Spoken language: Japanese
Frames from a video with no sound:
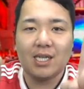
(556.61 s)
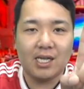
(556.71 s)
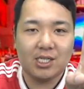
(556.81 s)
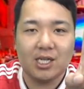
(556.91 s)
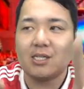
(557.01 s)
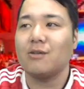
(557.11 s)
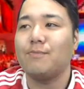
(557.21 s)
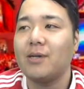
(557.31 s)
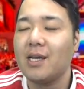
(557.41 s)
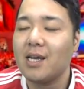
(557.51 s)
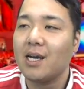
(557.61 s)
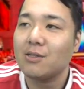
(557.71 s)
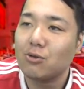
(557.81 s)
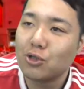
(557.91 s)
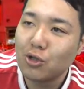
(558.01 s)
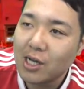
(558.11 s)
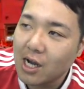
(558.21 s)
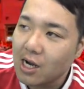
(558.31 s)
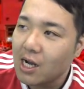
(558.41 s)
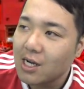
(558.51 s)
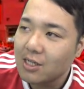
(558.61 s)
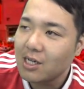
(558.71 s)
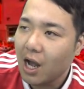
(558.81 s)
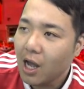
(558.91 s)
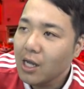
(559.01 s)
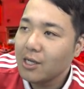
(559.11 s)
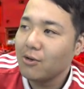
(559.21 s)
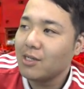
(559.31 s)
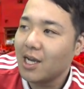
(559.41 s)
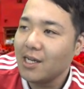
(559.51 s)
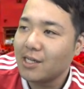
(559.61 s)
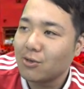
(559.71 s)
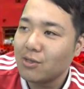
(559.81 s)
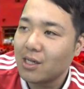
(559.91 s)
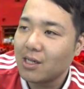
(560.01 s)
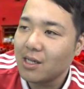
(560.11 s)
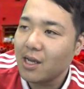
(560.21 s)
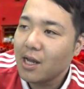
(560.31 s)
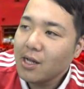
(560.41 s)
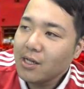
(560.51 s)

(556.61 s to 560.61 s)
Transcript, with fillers: 対1だっていうプレイヤー同士のなんか感覚がよりダイレクトに出てて、